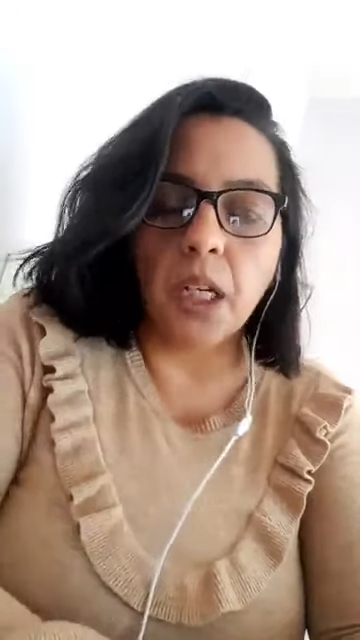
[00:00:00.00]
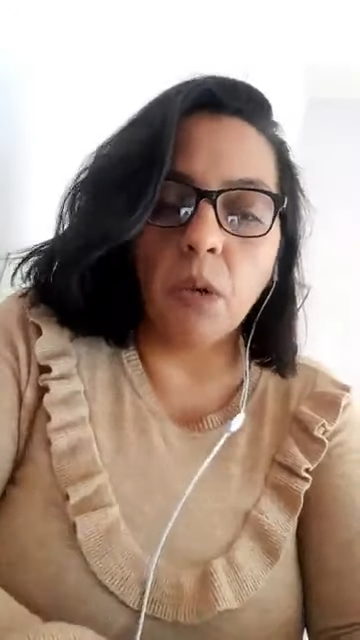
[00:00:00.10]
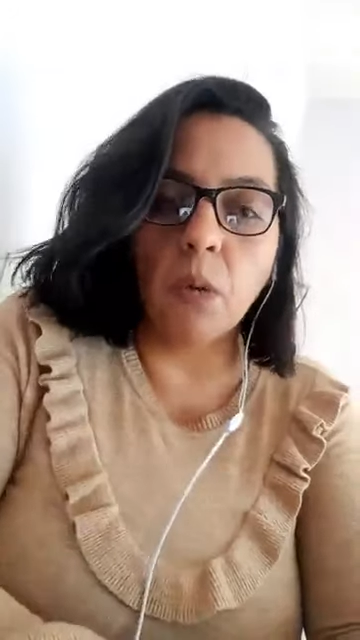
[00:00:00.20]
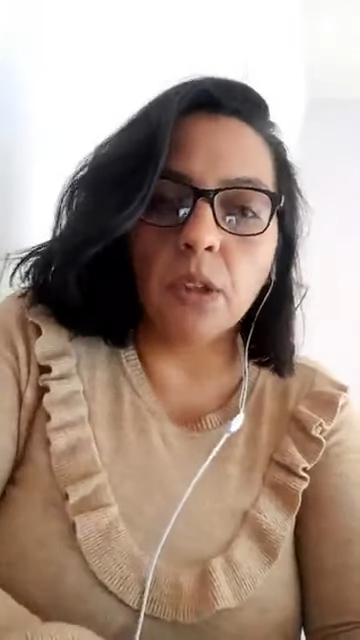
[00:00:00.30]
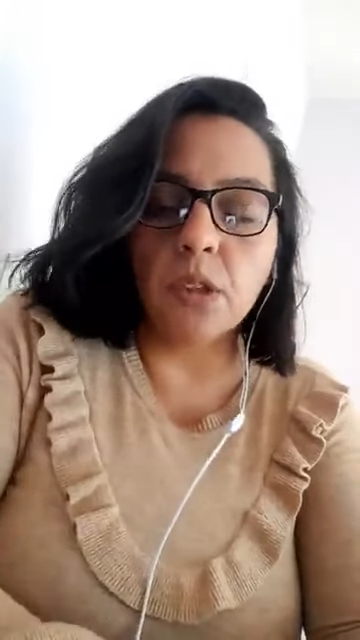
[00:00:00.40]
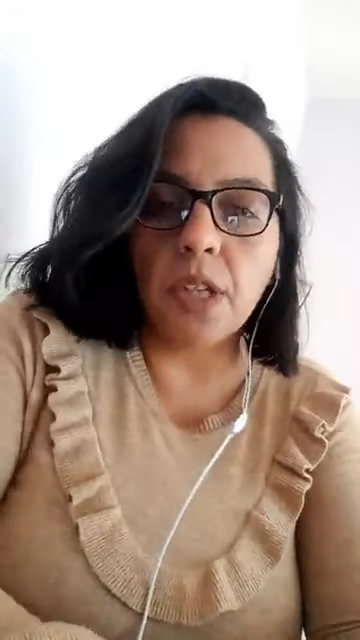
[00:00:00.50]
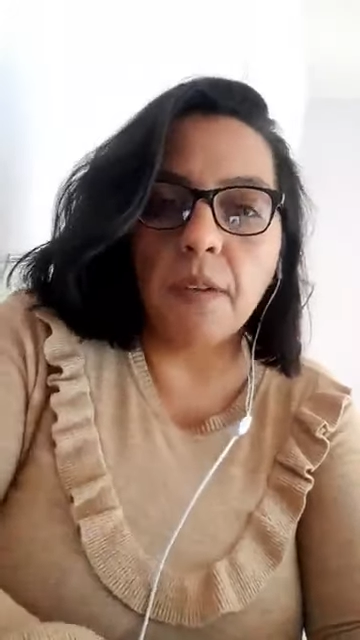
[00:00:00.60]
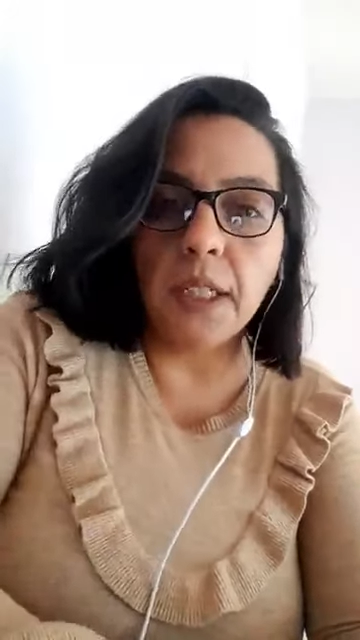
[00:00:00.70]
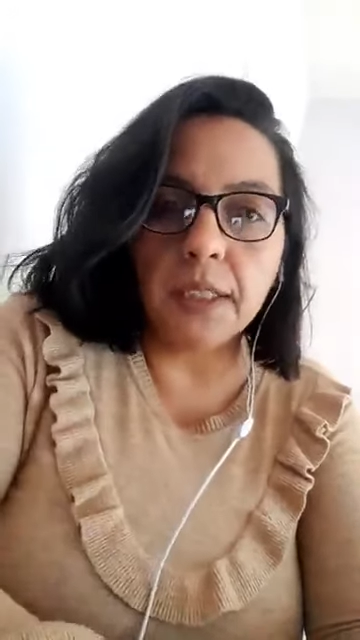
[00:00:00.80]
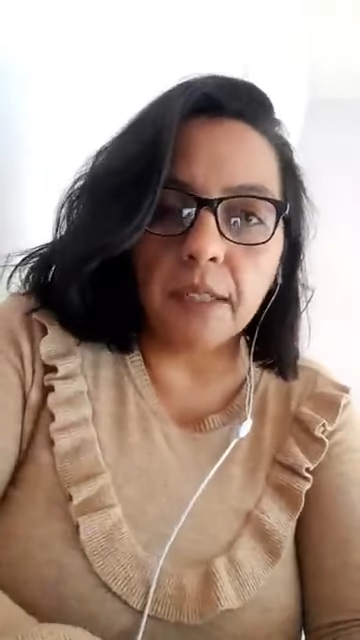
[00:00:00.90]
en cuanto se
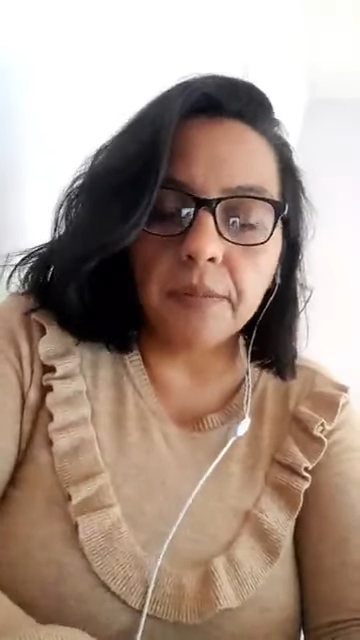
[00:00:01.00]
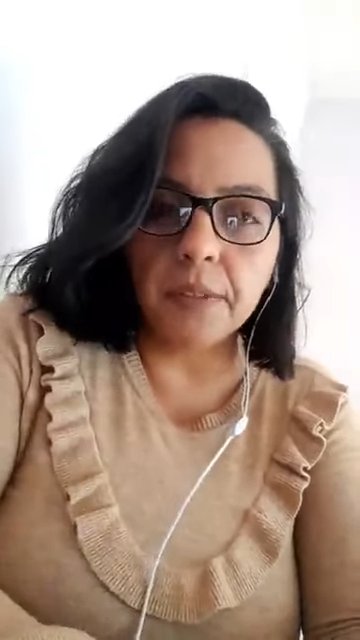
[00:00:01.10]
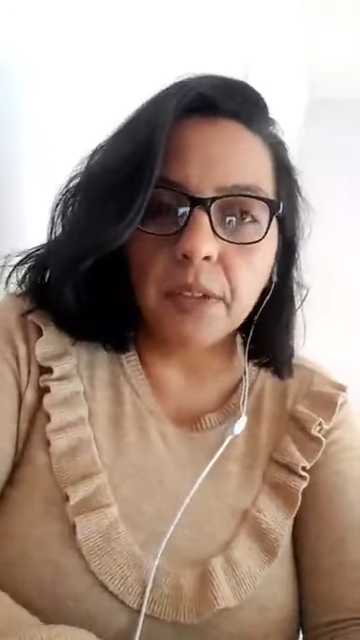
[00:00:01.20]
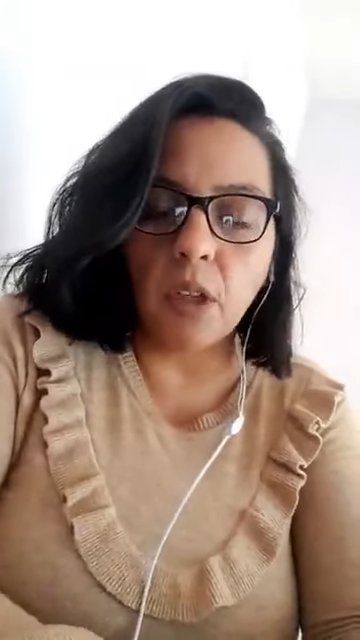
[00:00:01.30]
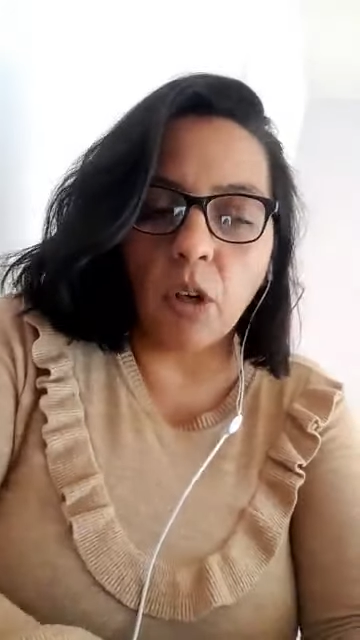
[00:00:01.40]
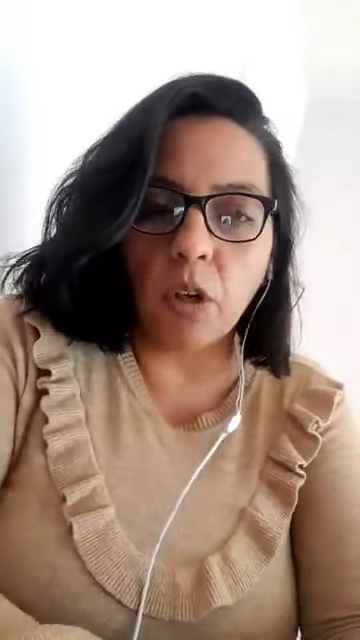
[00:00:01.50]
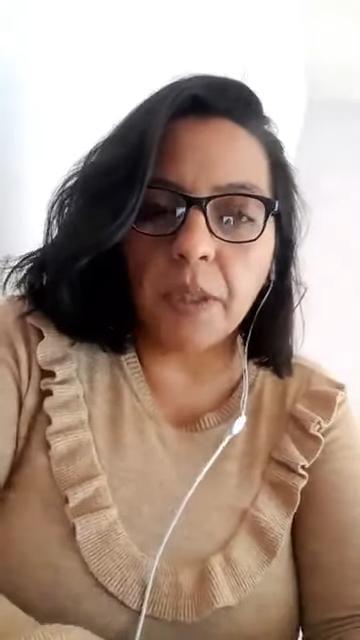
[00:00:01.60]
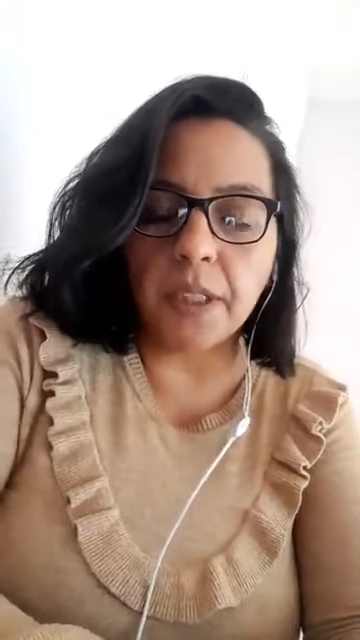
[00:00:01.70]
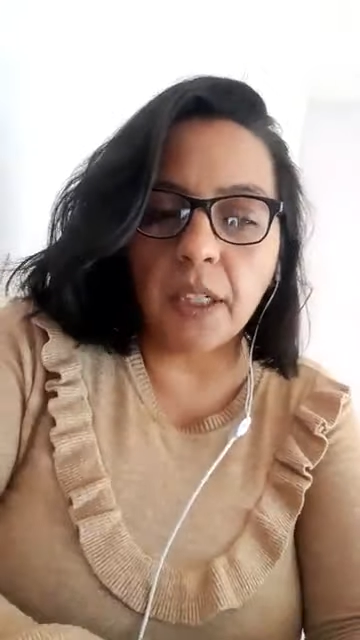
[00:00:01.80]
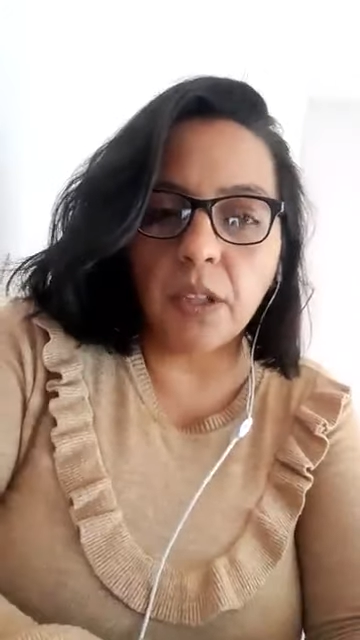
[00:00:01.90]
habiliten los
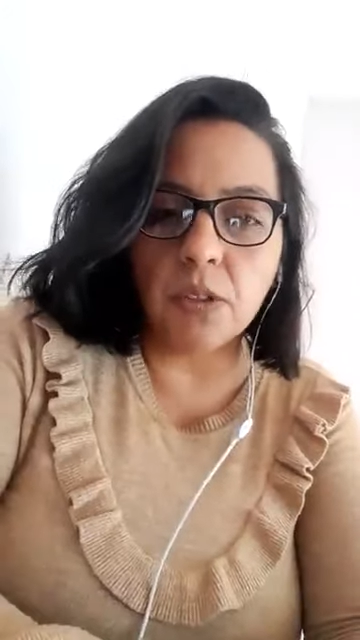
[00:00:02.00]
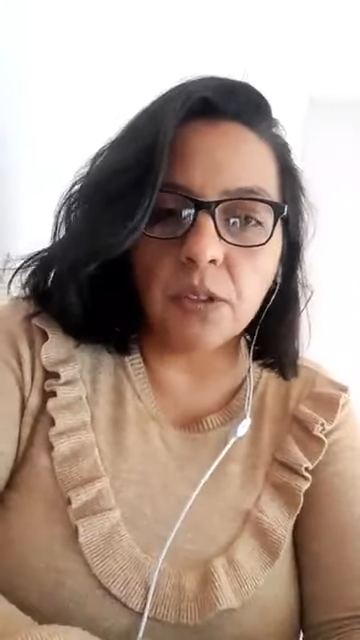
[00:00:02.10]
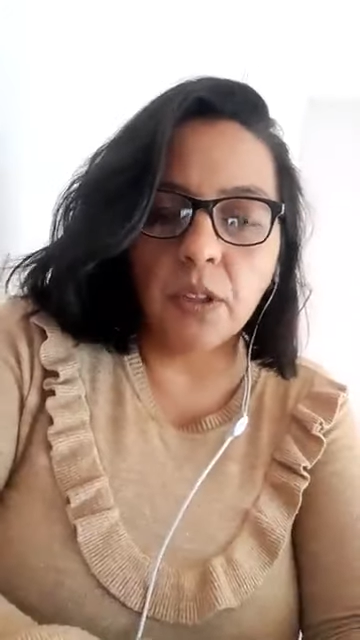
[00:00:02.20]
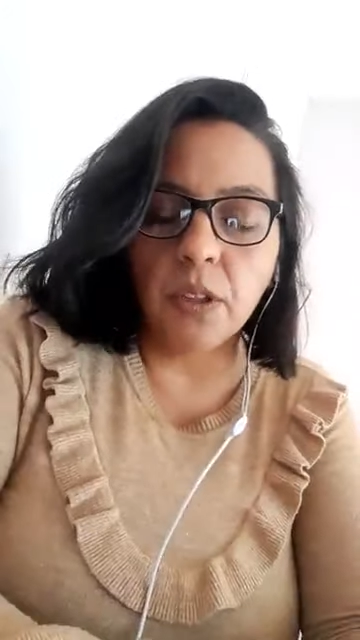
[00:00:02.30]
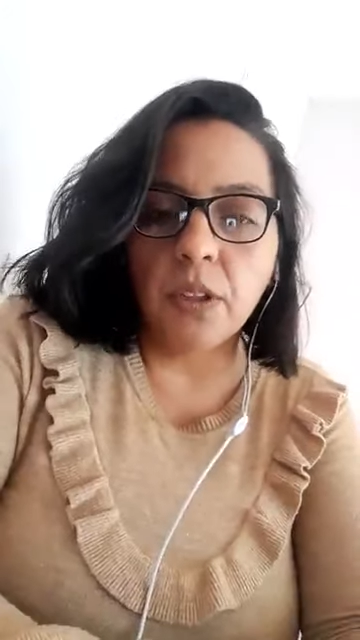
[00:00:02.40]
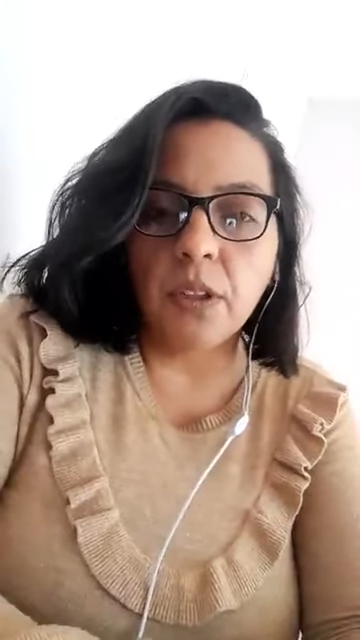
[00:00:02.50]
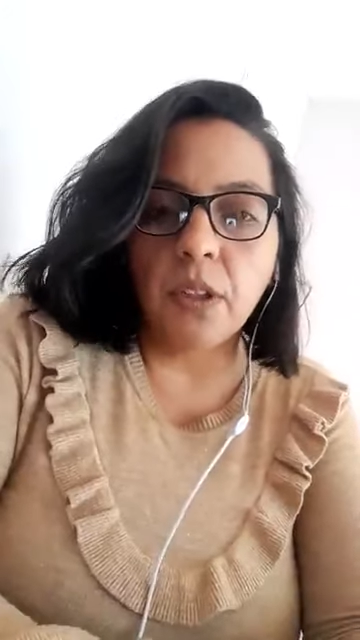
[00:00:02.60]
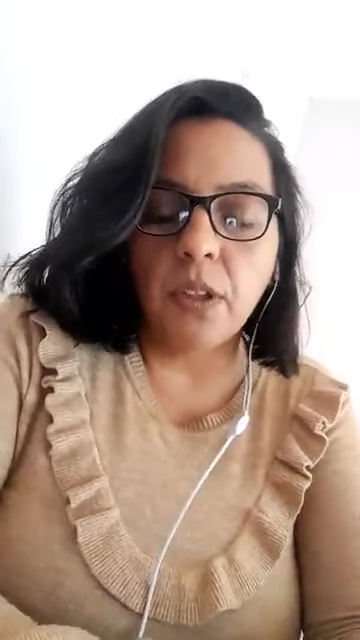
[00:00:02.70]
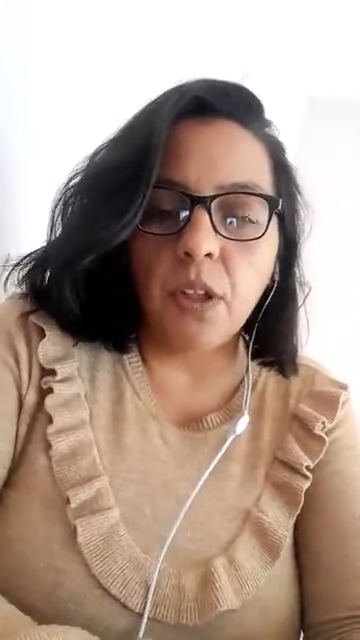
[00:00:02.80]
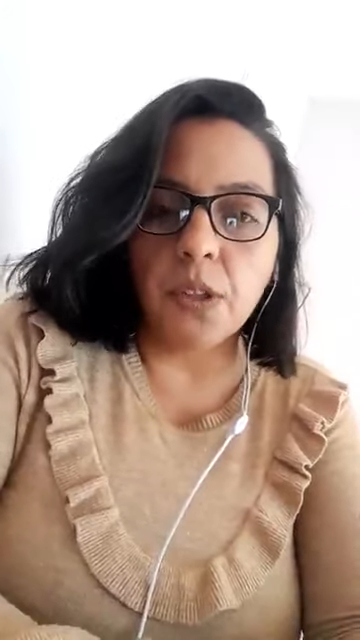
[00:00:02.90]
comentarios,
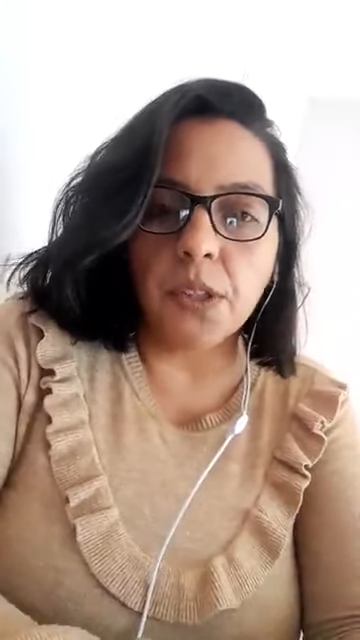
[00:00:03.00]
los